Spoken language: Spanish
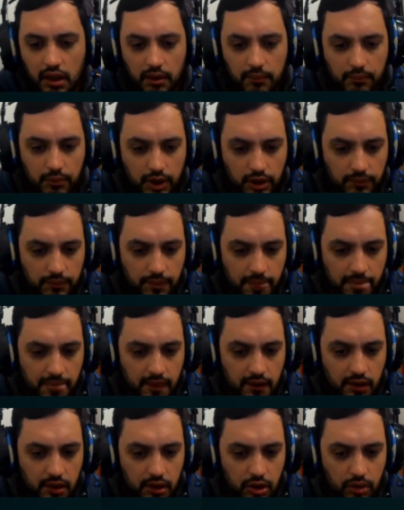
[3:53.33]
Bueno,
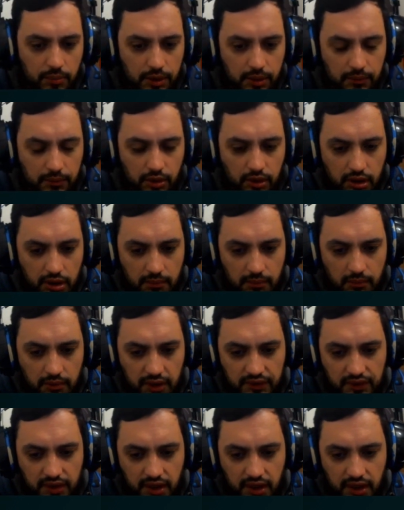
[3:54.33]
lo primero que vamos a
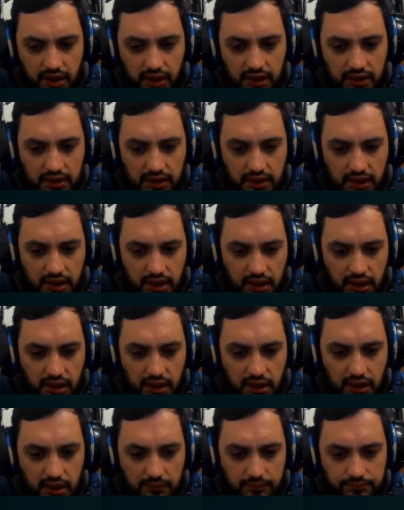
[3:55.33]
hacer antes
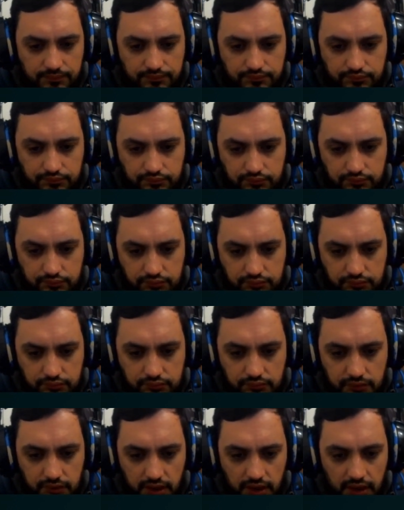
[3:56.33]
de,
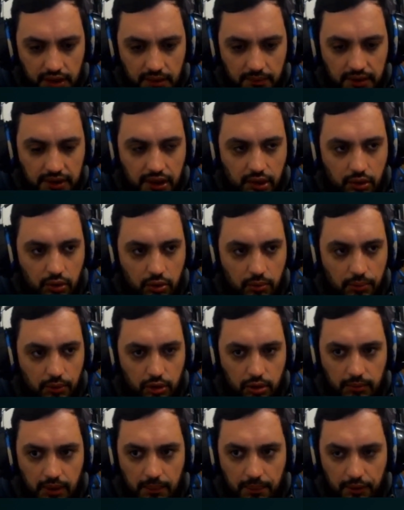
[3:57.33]
meternos un
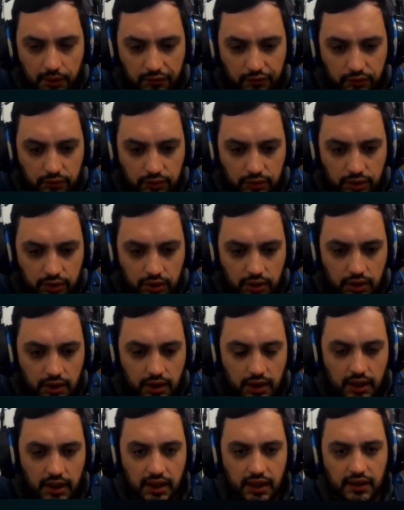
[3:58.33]
poco más
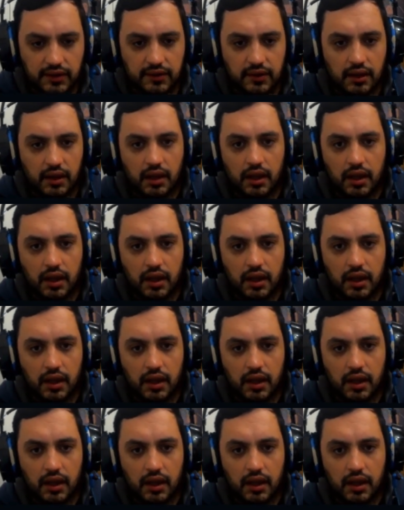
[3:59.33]
profundo es